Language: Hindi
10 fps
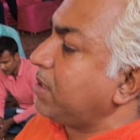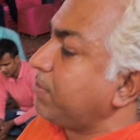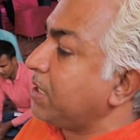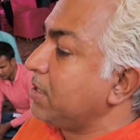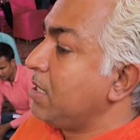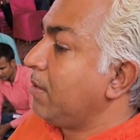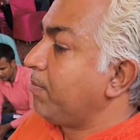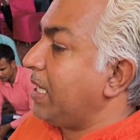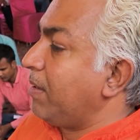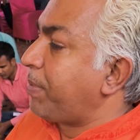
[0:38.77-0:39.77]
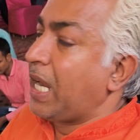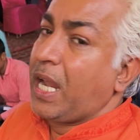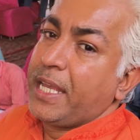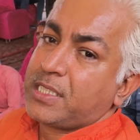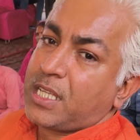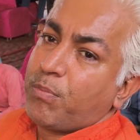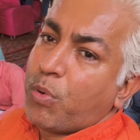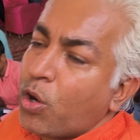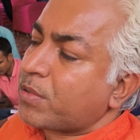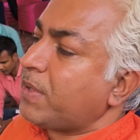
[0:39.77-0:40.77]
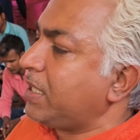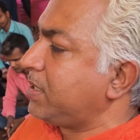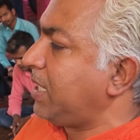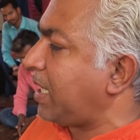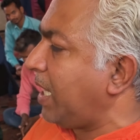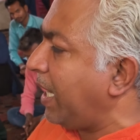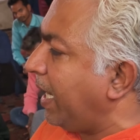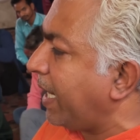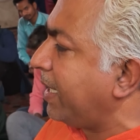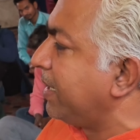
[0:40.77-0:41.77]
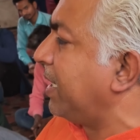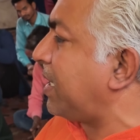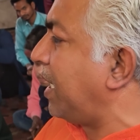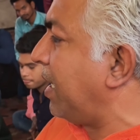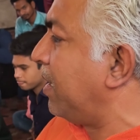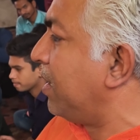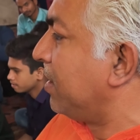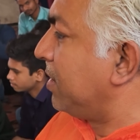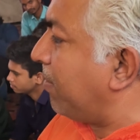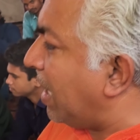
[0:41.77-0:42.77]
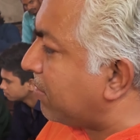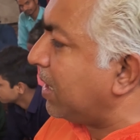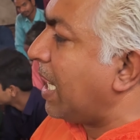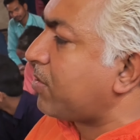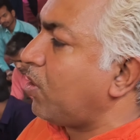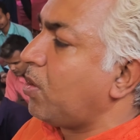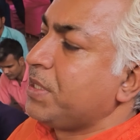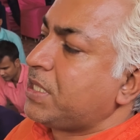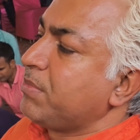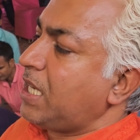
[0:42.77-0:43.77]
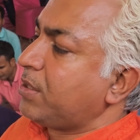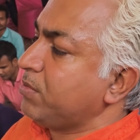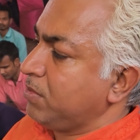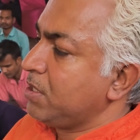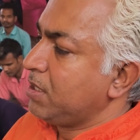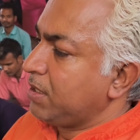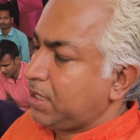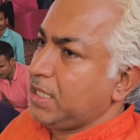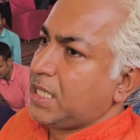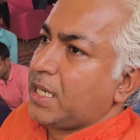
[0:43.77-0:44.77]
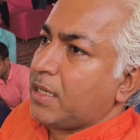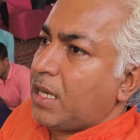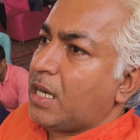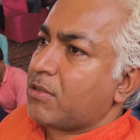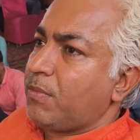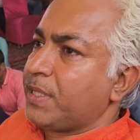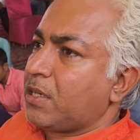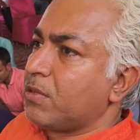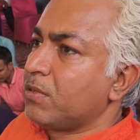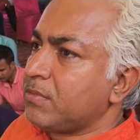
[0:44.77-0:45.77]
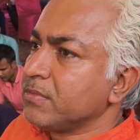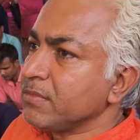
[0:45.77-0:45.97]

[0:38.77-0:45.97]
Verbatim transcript: शरीर में मैंने पैरालाइज के बहुत मरीज देखे हैं एक नहीं देखा है ये बात मैं डॉक्टरों को भी समझा दूँ ठीक है ना आंखों में देखो